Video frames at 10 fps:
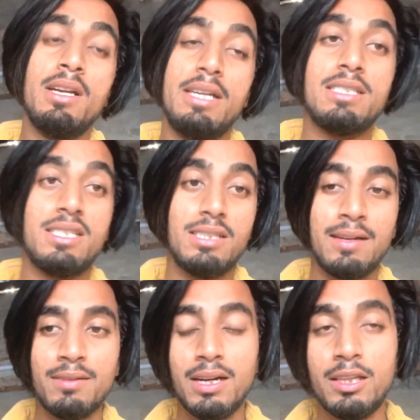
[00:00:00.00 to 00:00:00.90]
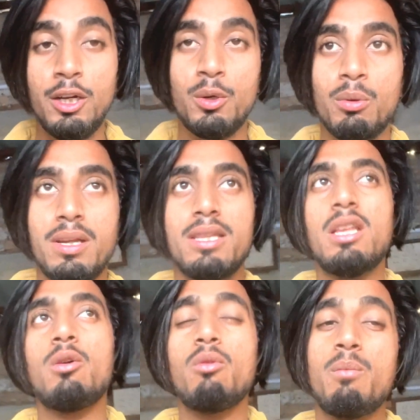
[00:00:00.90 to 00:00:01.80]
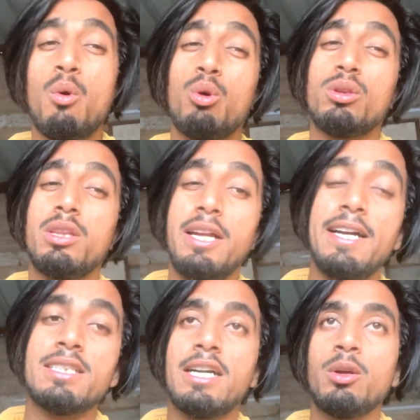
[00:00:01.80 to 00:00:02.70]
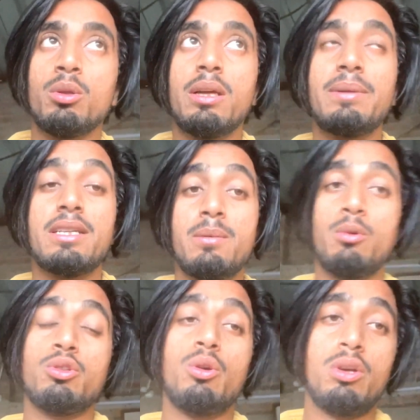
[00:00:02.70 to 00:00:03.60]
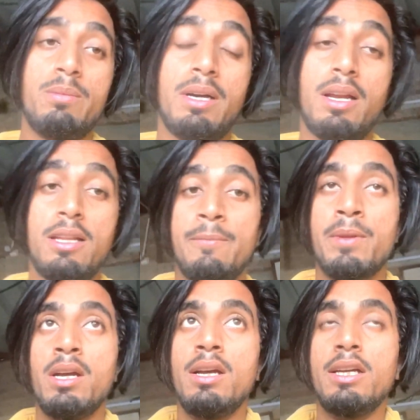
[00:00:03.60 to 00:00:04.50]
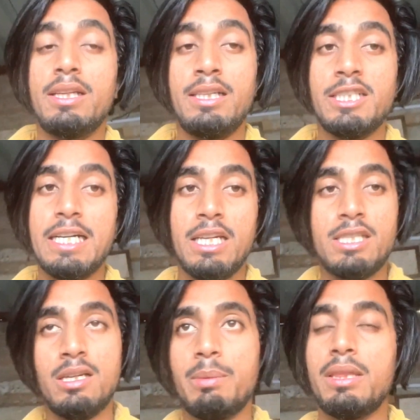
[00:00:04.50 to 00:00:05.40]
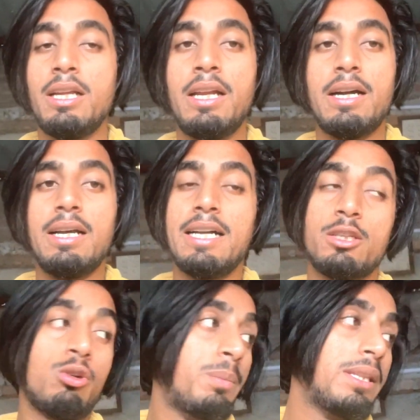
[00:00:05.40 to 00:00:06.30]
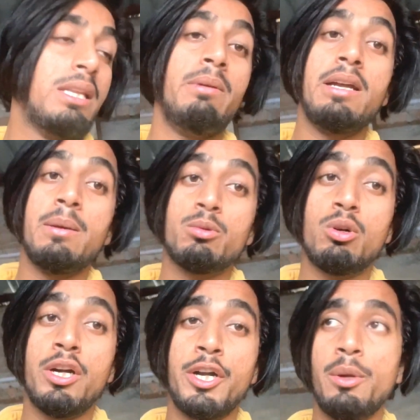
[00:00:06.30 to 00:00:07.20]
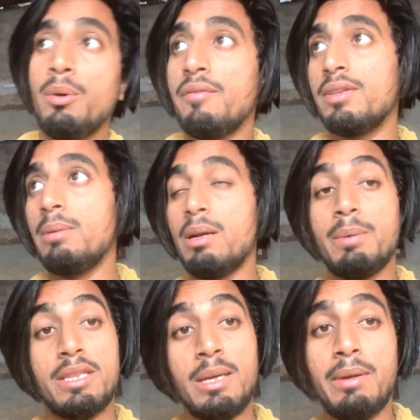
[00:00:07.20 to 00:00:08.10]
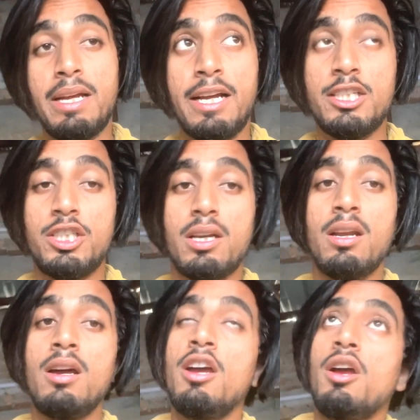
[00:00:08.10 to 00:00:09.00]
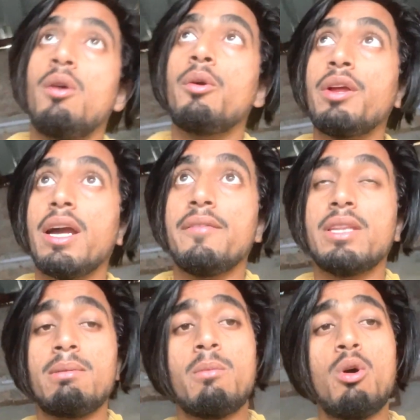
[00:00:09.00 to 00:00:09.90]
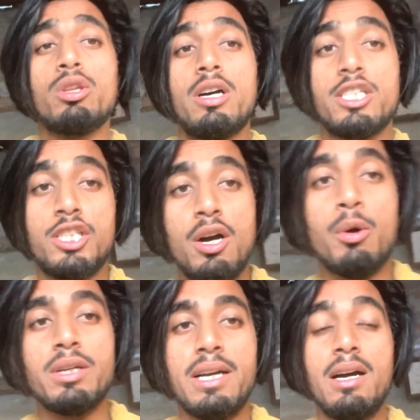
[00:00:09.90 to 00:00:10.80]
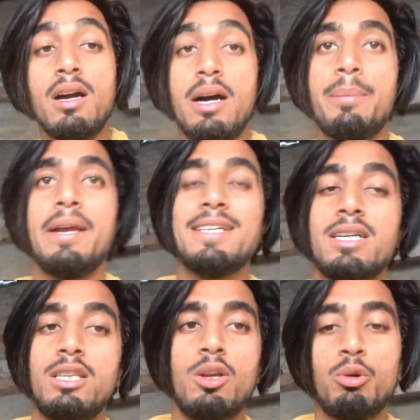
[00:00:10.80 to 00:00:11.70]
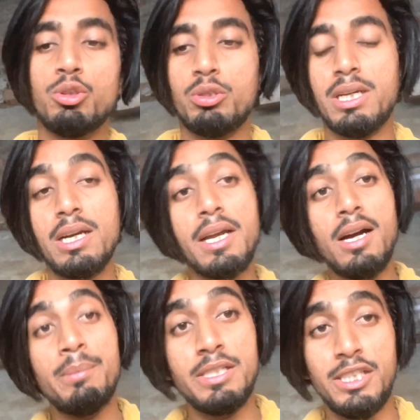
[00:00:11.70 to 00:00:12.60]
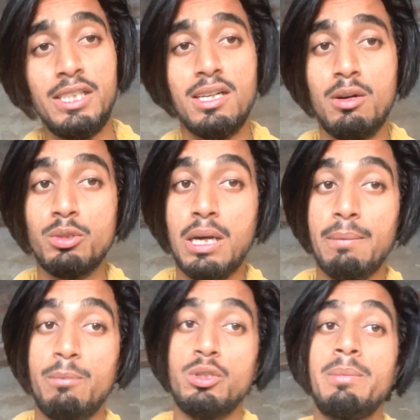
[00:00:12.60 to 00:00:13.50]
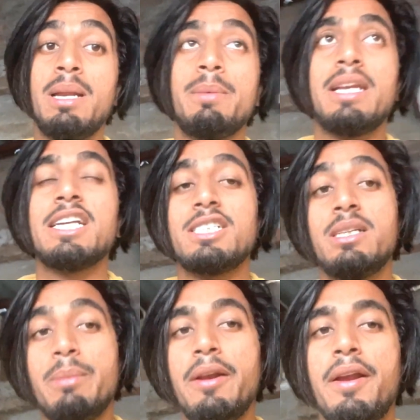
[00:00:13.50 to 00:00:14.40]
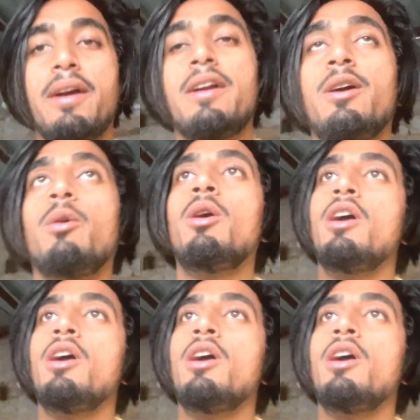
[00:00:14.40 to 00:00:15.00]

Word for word: इससे जानवर का दिल टूट जाता है और वो बहुत लेट सेट होता है जैसे सपोज़ करो एक बकरा था तीन चार दिन इसने पत्ती नहीं खाई आज इसको पत्ते मिल गए इसको कंटिन्यू हफ्ते भर पत्ते मिलेंगे इन और ये एक हफ्ते में बहुत अच्छा हो जाएगा खा पी के इसका दिल खुश हो जाएगा कि हाँ मैं अच्छी जगह हूँ जहाँ पर मुझे मेरे मन की चीज़ें मिल रही है खाने को